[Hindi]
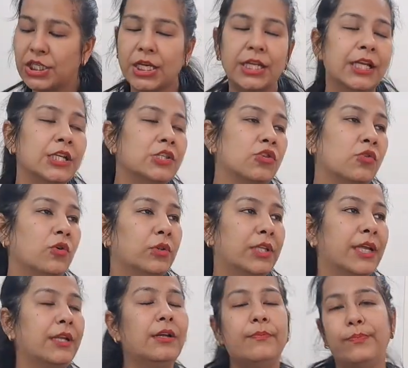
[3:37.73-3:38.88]
एज के लिए जो
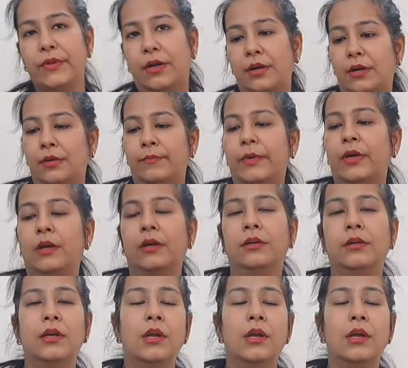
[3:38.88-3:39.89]
होते हैं ना